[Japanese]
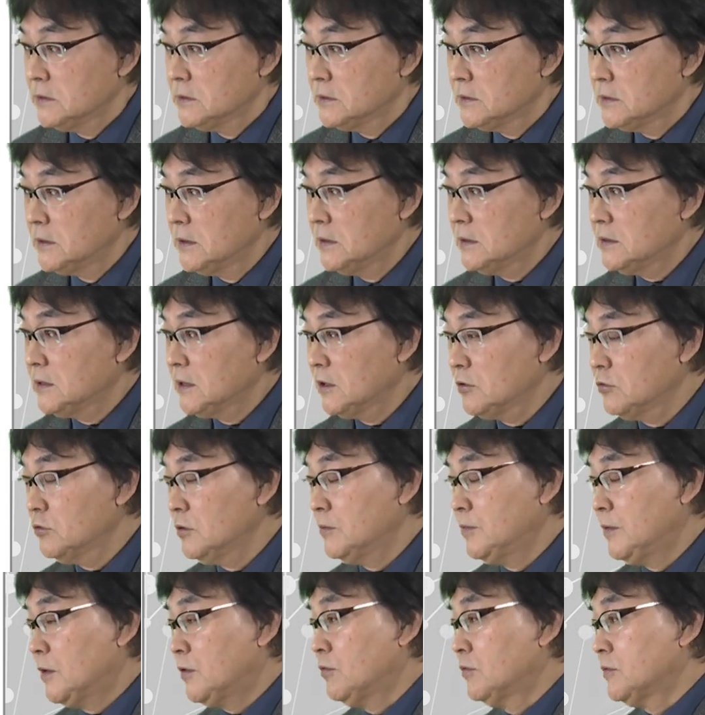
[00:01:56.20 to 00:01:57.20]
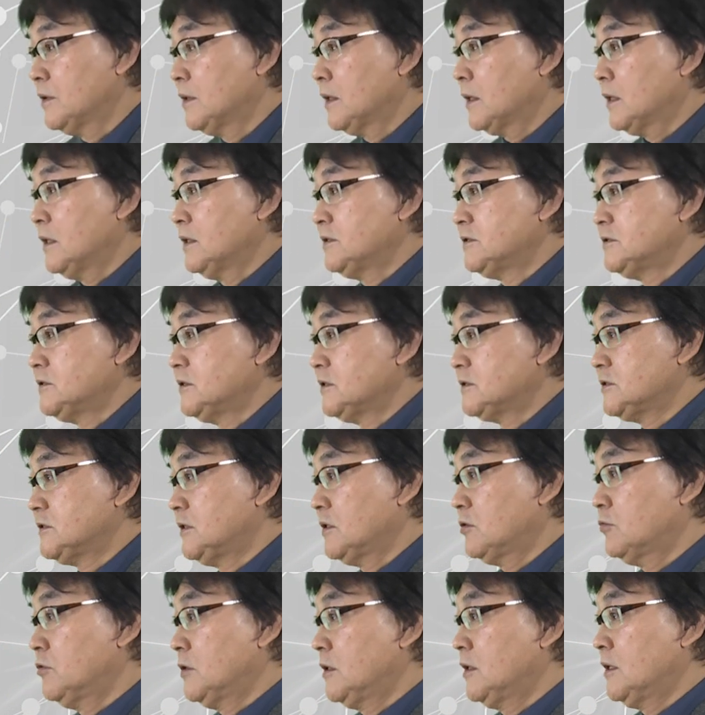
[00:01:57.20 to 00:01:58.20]
で例えばこんな感じです
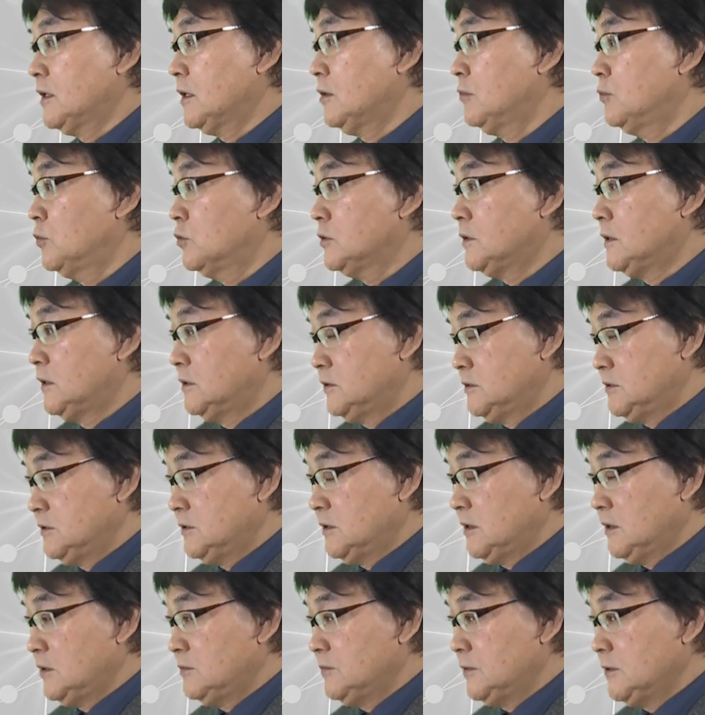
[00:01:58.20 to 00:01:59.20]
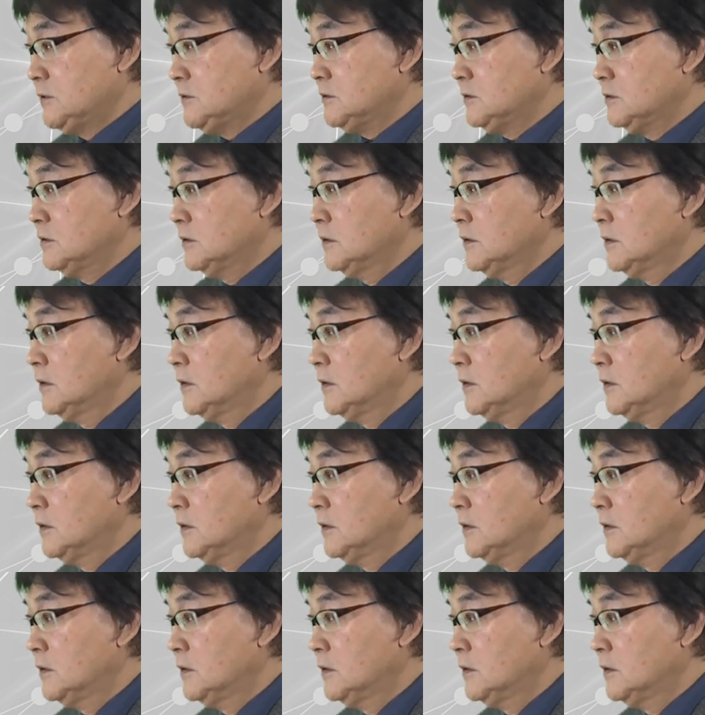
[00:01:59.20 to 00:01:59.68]
ねこれがモデルになります。